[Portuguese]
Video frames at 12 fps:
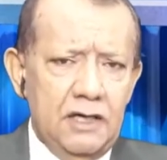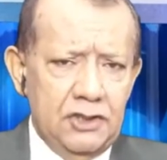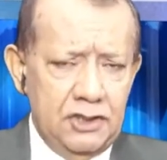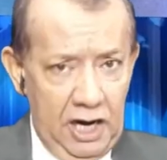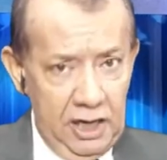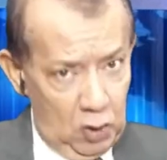
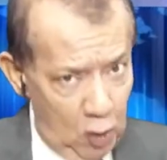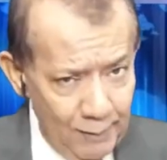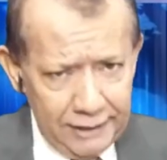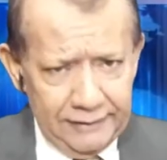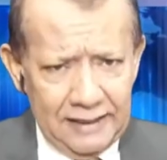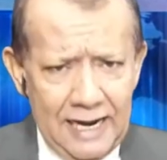Já
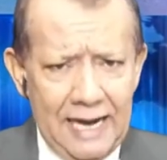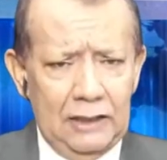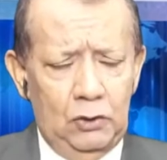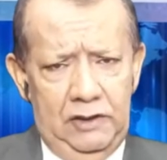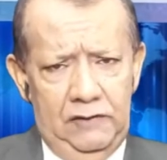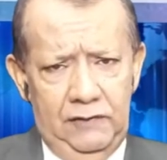
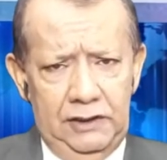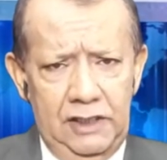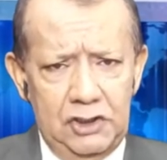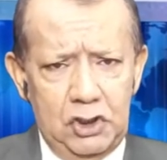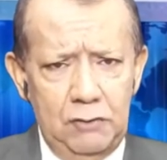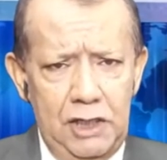encomendado,
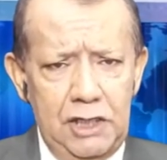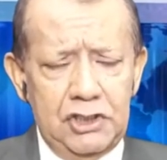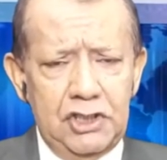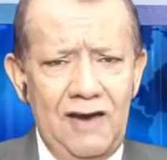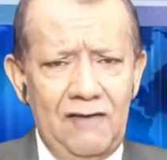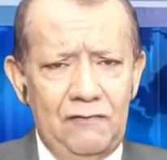
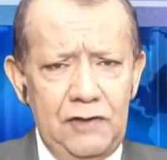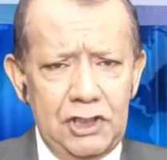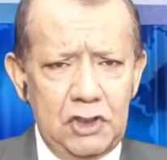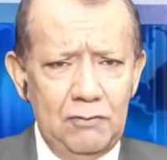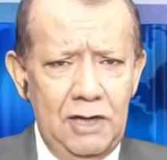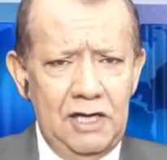evidentemente a
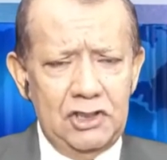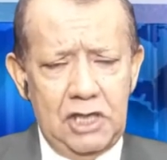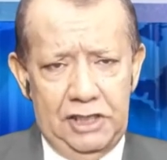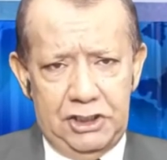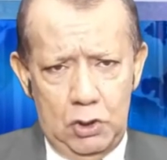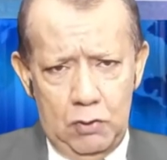vítima
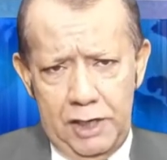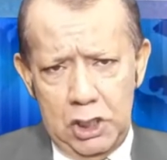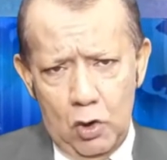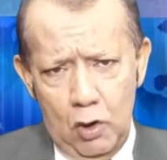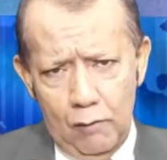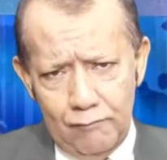já tinha uma
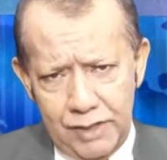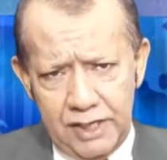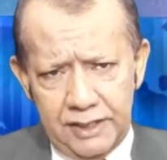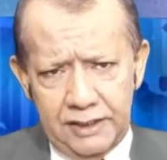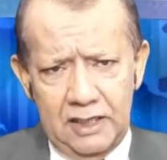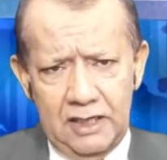
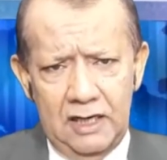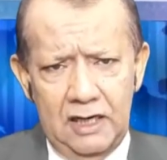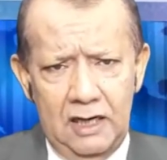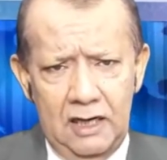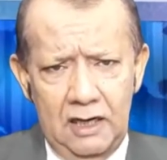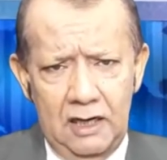
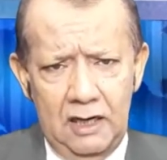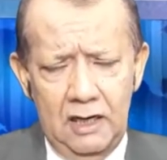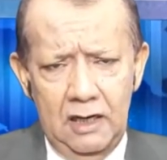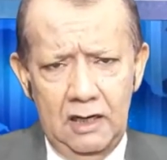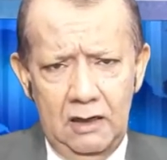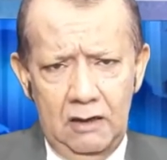encomenda
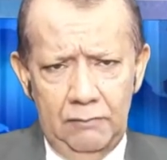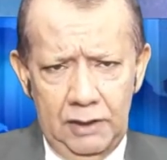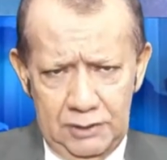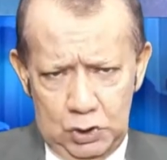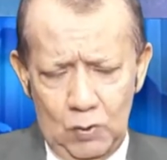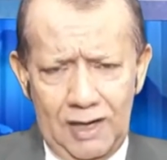
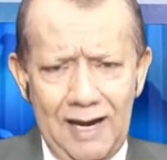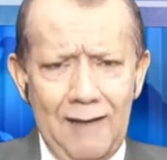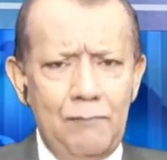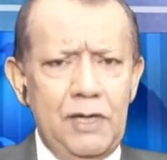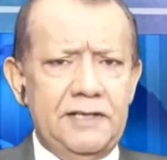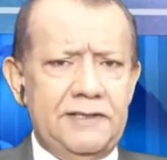pela sua
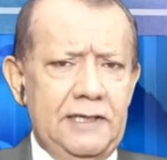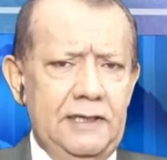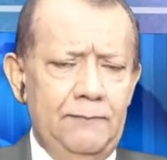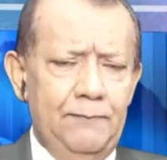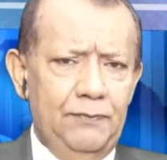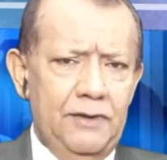cabeça.
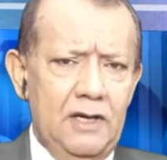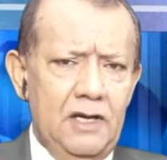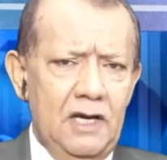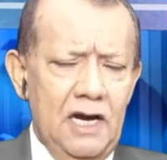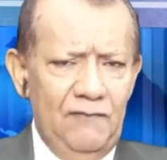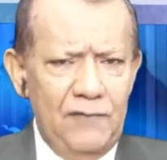
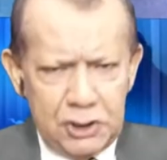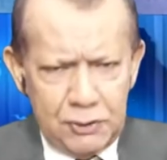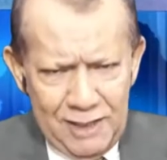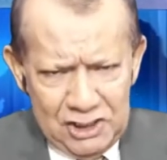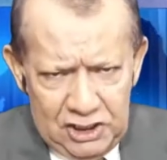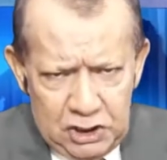A
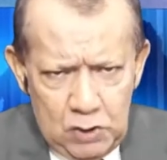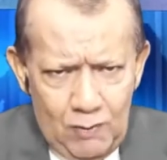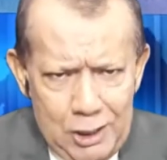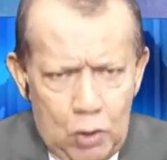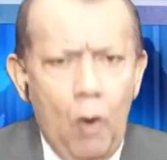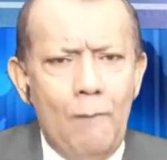vítima já tinha
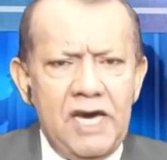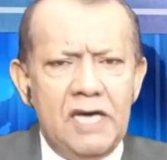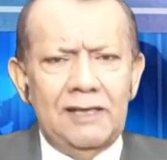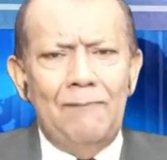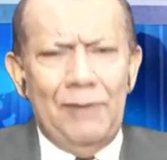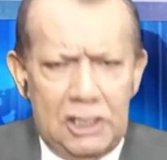uma
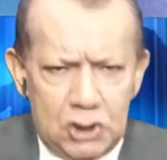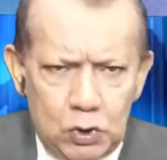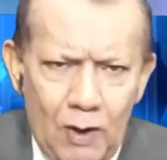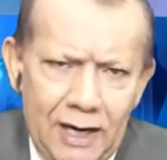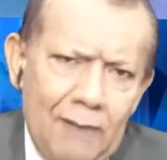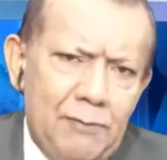encomenda pela
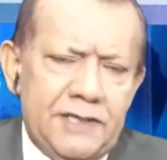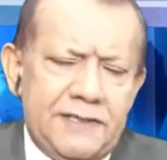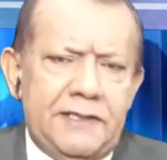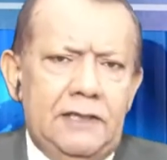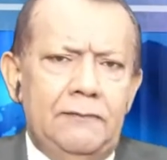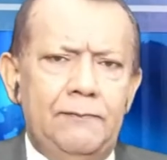sua
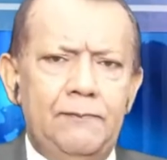cabeça.